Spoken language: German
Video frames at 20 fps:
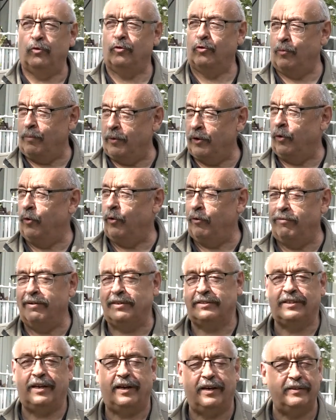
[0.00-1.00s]
schon mal
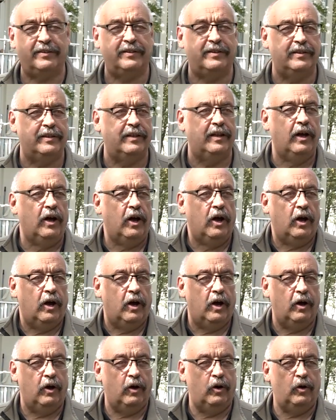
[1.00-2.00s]
Hochwasser hatten,
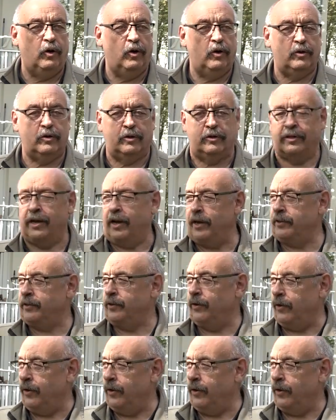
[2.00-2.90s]
äh, gedacht,